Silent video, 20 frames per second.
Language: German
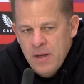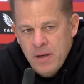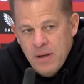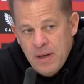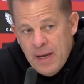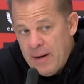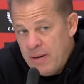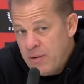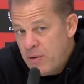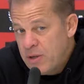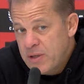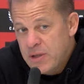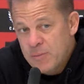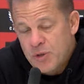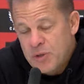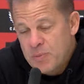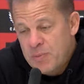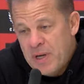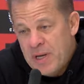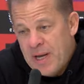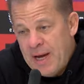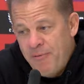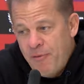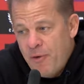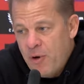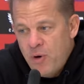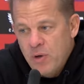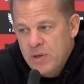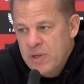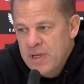Ja, heute muss man
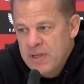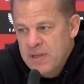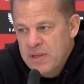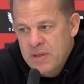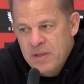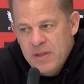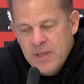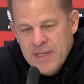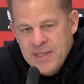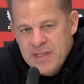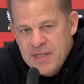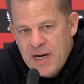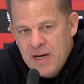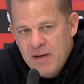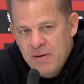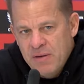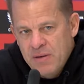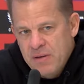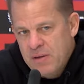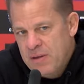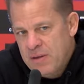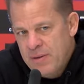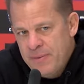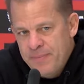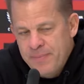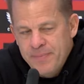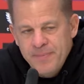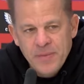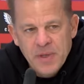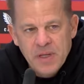einfach auch dann, dann sagen,
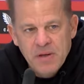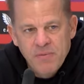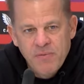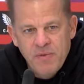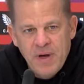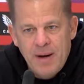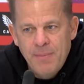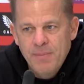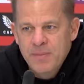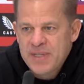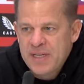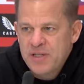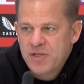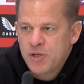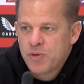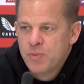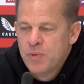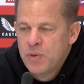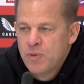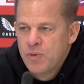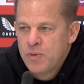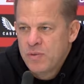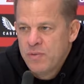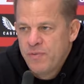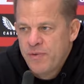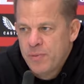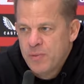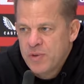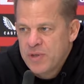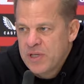ähm, wir haben 60 Minuten,
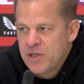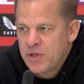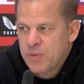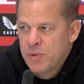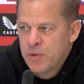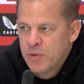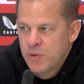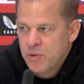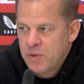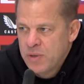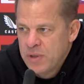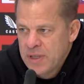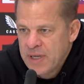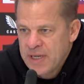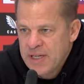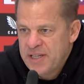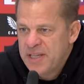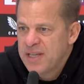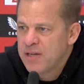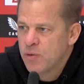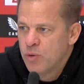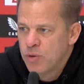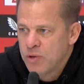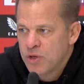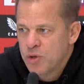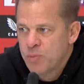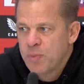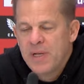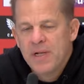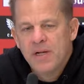65 Minuten ein richtig
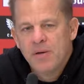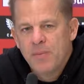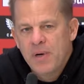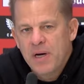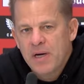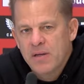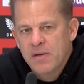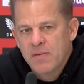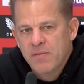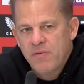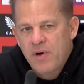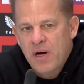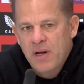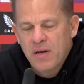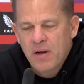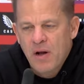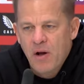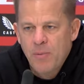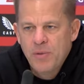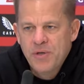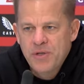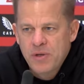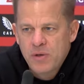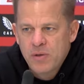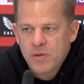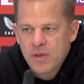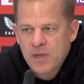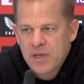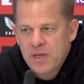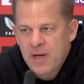gutes Spiel gemacht, waren, glaube ich,
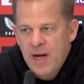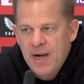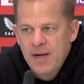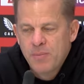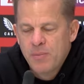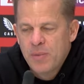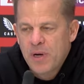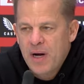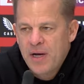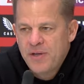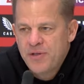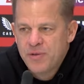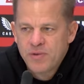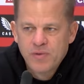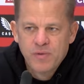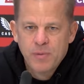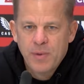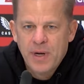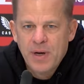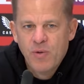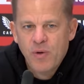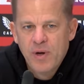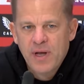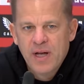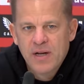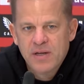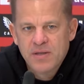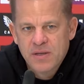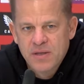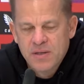auch in allen Bereichen, so wie mein
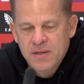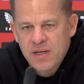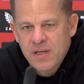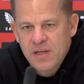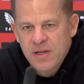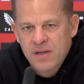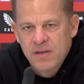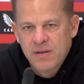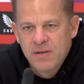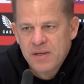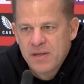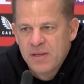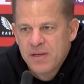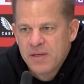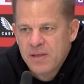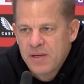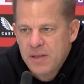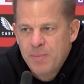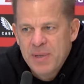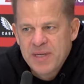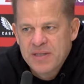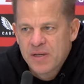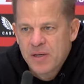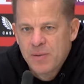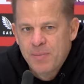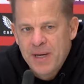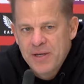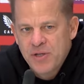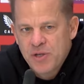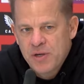Kollege das gesagt hat, die, die bessere
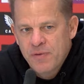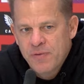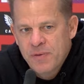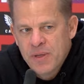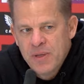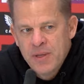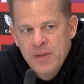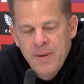Mannschaft.